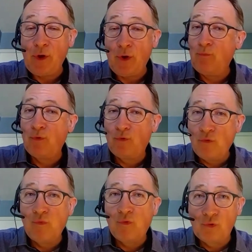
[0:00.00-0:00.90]
Il y a beaucoup,
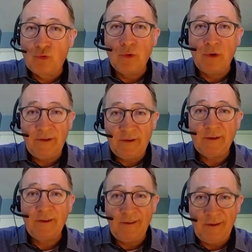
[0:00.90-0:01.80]
beaucoup de coulisses
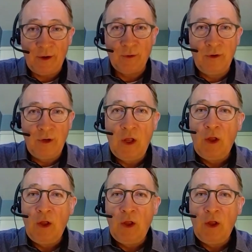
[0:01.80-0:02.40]
qui se déroulent.